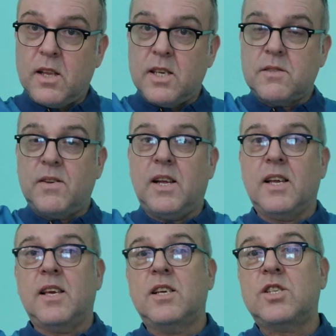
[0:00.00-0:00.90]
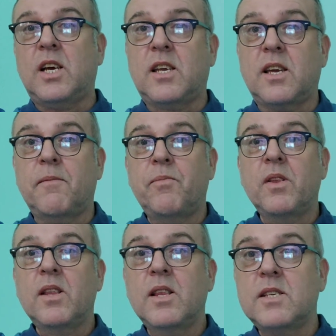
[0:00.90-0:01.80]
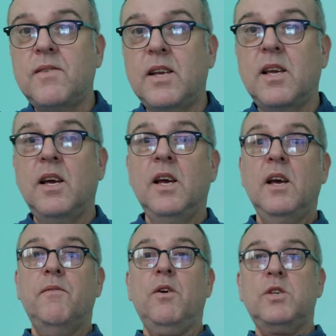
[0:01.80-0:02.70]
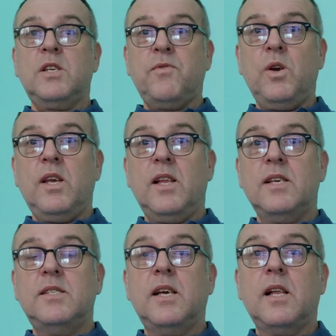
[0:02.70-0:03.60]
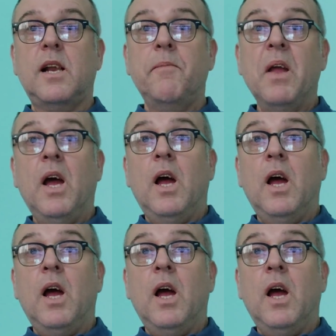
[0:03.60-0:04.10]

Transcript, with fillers: Это свидание, езжайте название. Вы уже свое дело сделали.